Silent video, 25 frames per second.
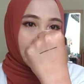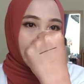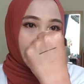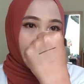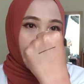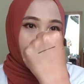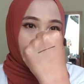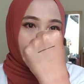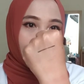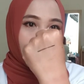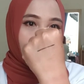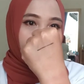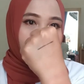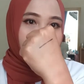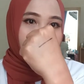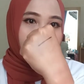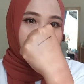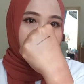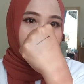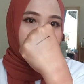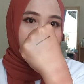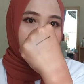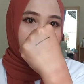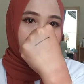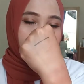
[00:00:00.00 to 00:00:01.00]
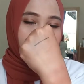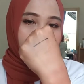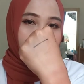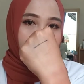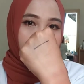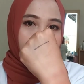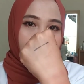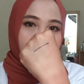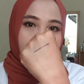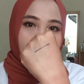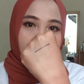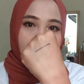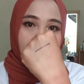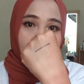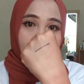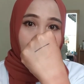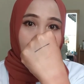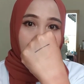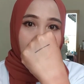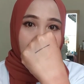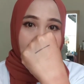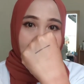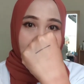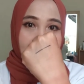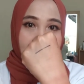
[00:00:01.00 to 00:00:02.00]
lihat dong dia itu
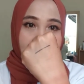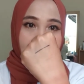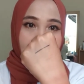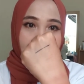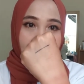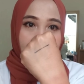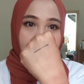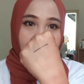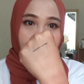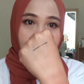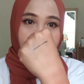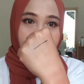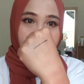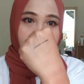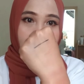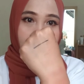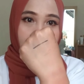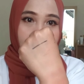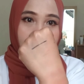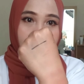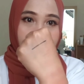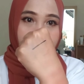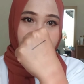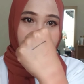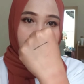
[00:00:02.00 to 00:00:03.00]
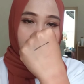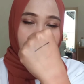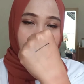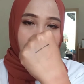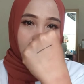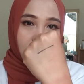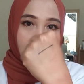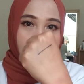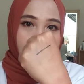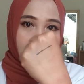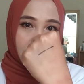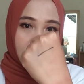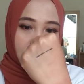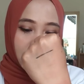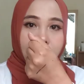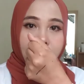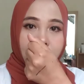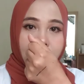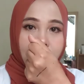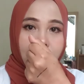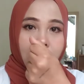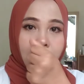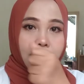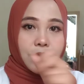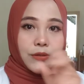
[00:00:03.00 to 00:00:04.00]
masih stay gitu
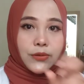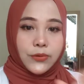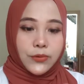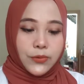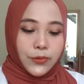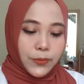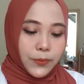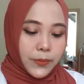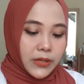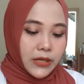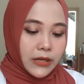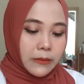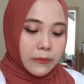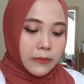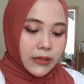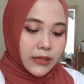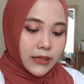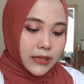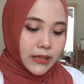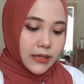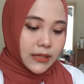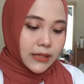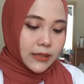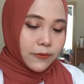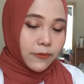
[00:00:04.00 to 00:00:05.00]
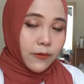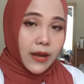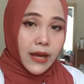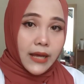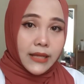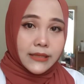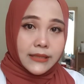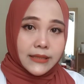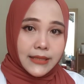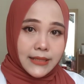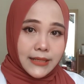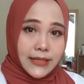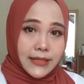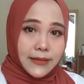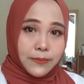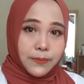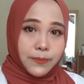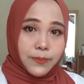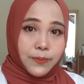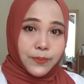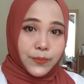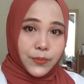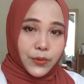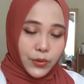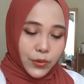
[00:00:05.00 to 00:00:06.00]
dia itu bener-bener
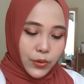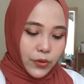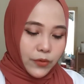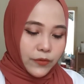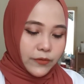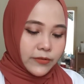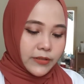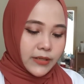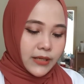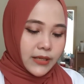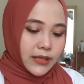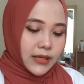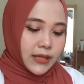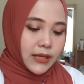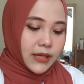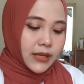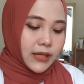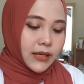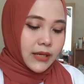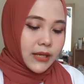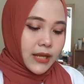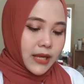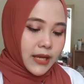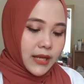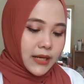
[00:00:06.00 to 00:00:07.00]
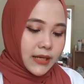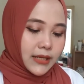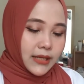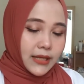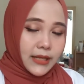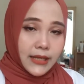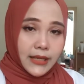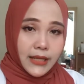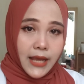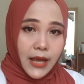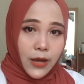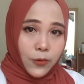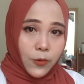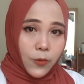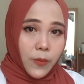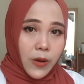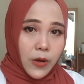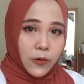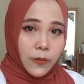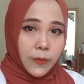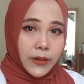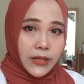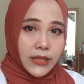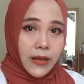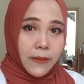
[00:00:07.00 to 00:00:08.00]
waterproof dan ini aku
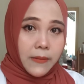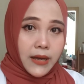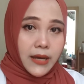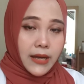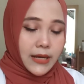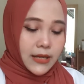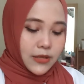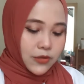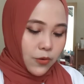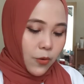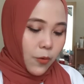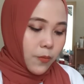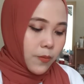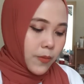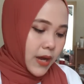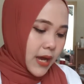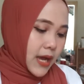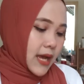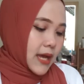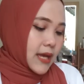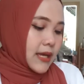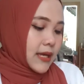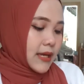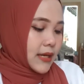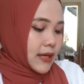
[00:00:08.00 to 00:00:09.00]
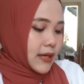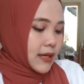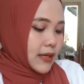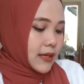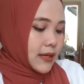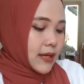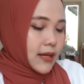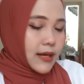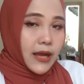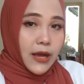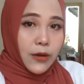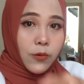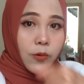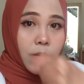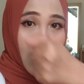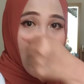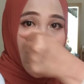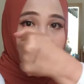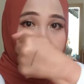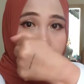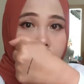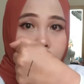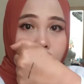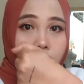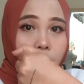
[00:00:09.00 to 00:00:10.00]
baru pertama kali nyoba dan aku
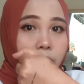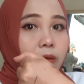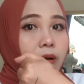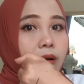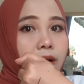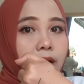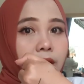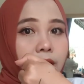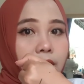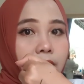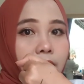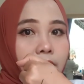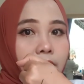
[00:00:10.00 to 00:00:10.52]
kaget dong